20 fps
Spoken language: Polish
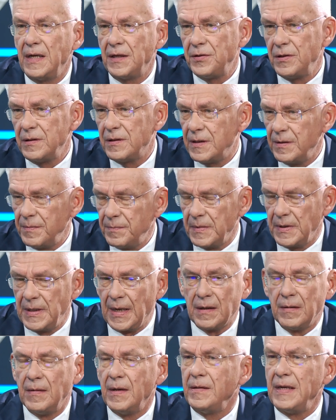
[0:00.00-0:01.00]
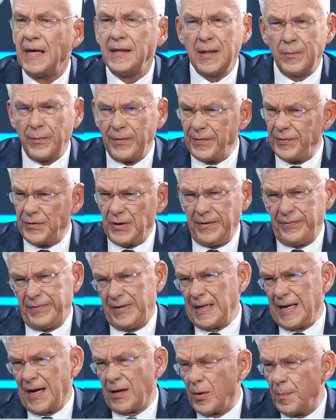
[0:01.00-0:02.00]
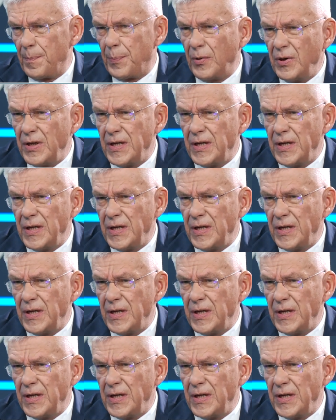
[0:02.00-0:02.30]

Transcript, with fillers: Ja się z tym, jak, ja nie mówię w tej chwili jako